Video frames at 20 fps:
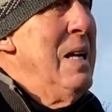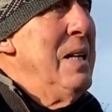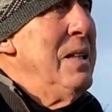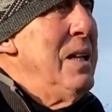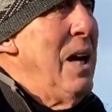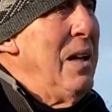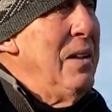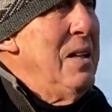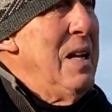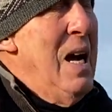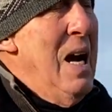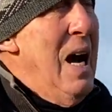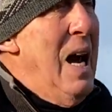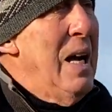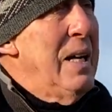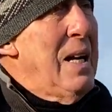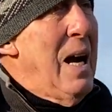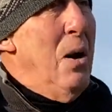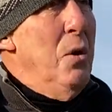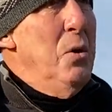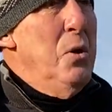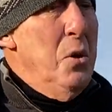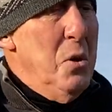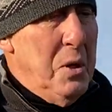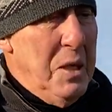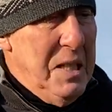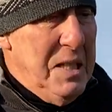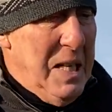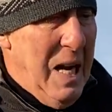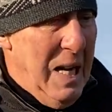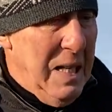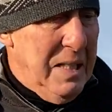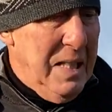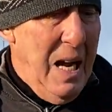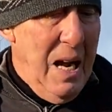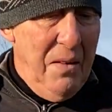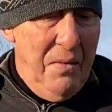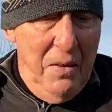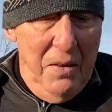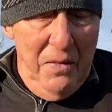Dann hat er auch noch gesagt,
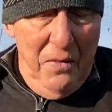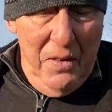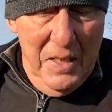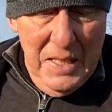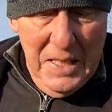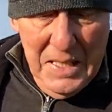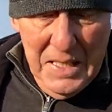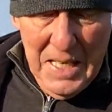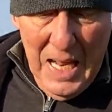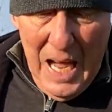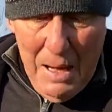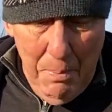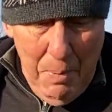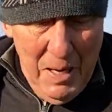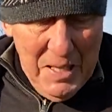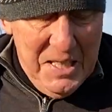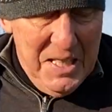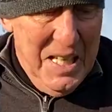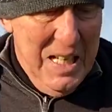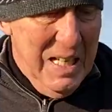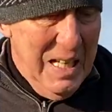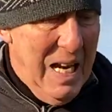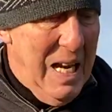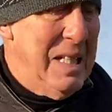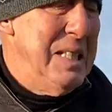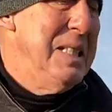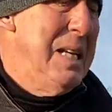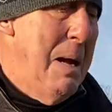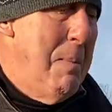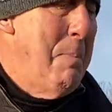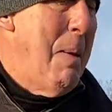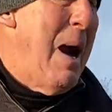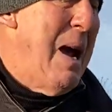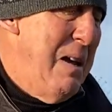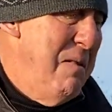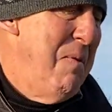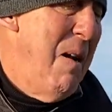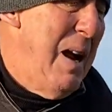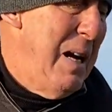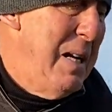ja, wenn wir das Jahr passieren lassen, der
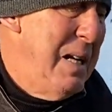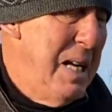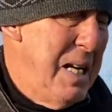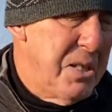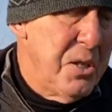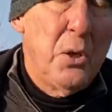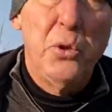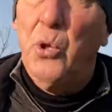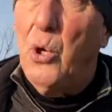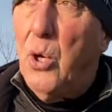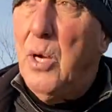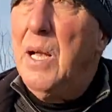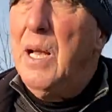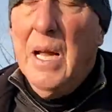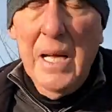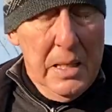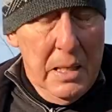Mai war nicht so toll.